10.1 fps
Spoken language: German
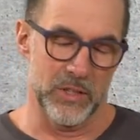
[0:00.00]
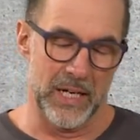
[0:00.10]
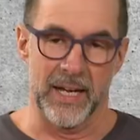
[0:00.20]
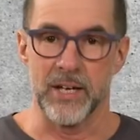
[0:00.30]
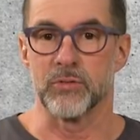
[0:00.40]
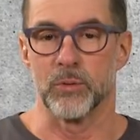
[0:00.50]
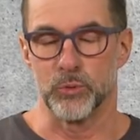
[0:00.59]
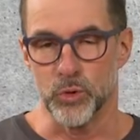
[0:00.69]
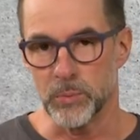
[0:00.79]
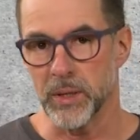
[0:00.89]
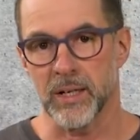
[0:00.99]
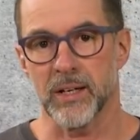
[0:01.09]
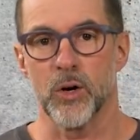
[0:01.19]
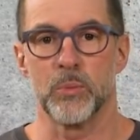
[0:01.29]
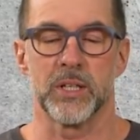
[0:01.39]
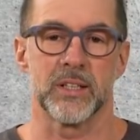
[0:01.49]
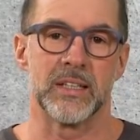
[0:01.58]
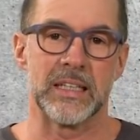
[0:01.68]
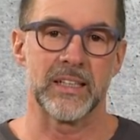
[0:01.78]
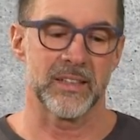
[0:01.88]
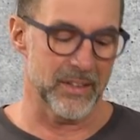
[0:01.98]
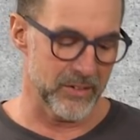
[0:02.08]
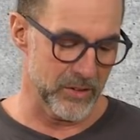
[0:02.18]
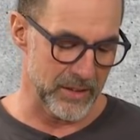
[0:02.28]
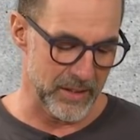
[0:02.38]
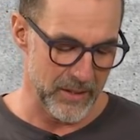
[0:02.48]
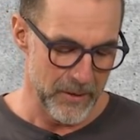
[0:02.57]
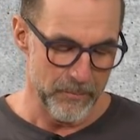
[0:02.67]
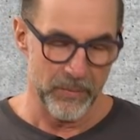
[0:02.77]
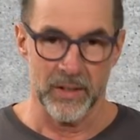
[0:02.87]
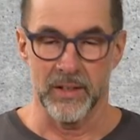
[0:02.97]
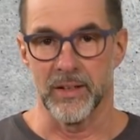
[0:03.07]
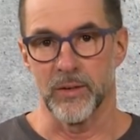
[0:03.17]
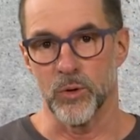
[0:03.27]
allein vom Typ her glaube ich nicht, dass er da äh,